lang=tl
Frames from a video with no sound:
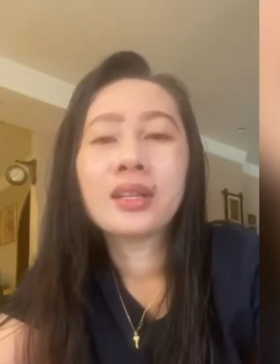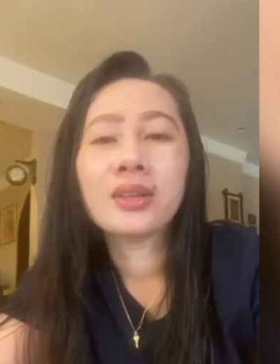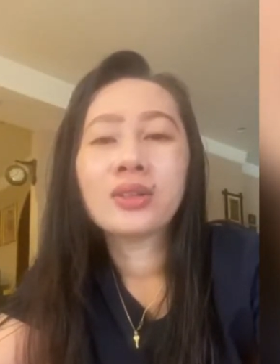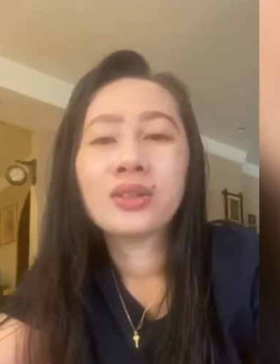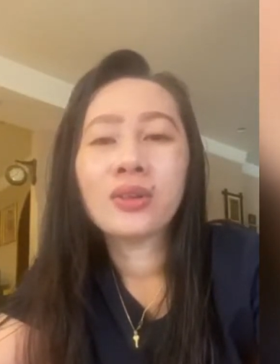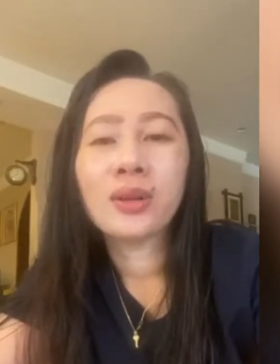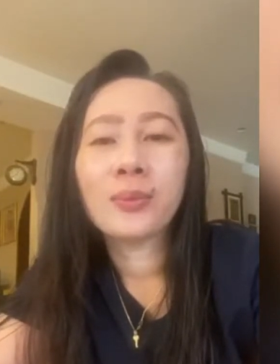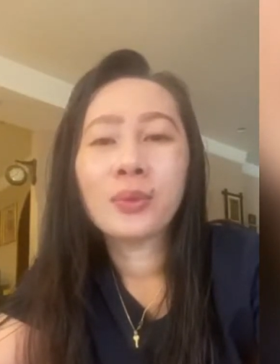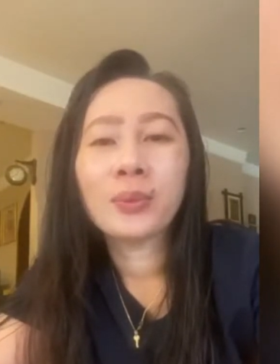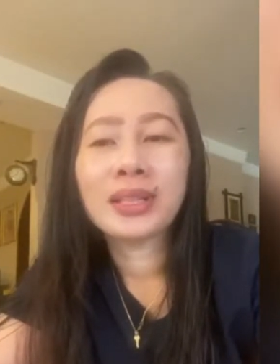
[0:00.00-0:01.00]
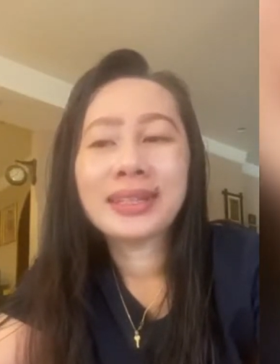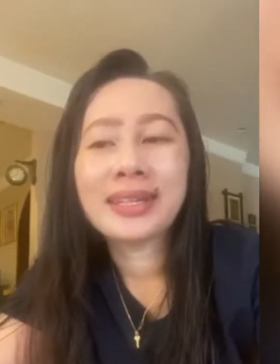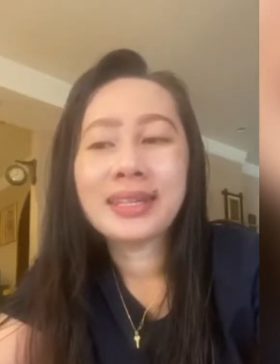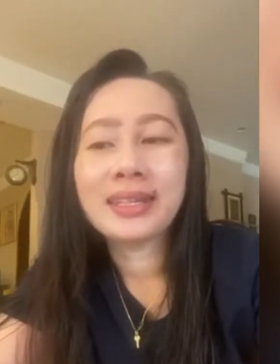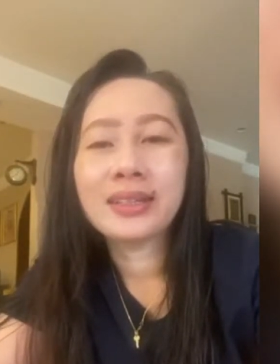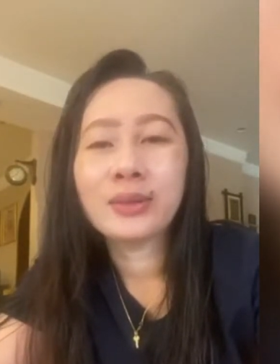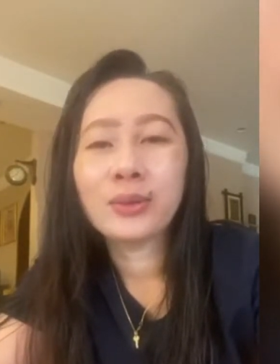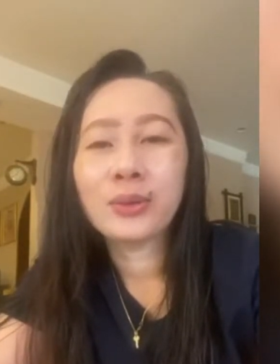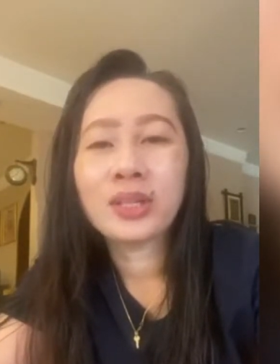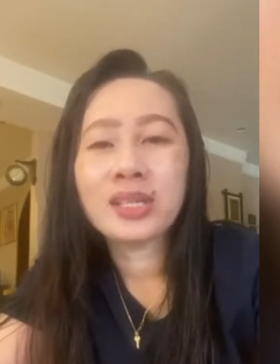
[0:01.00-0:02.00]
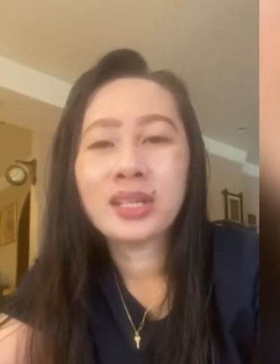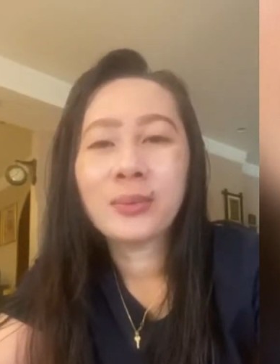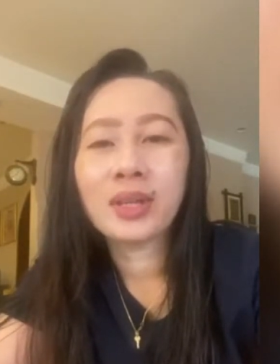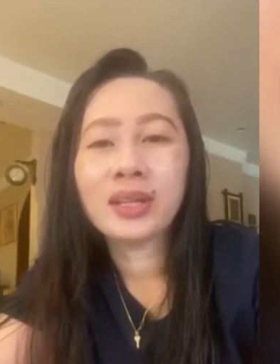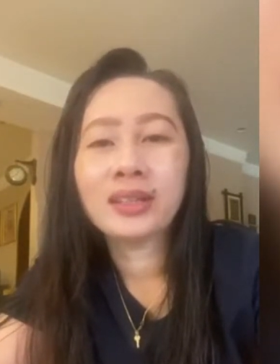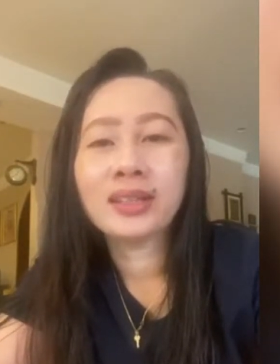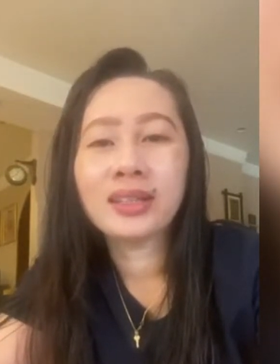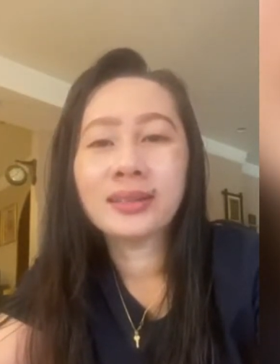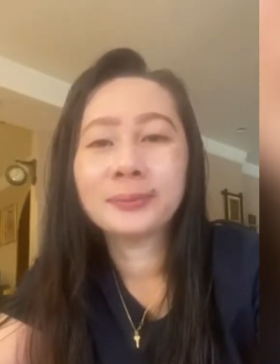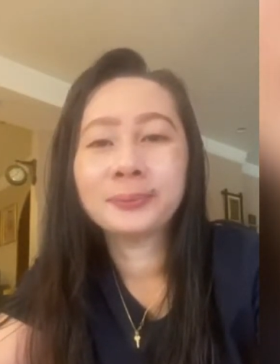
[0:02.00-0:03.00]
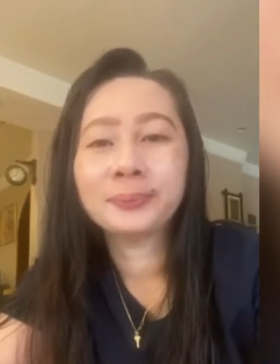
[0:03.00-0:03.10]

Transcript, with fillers: gusto ko lang pong batiin yung isa naman nating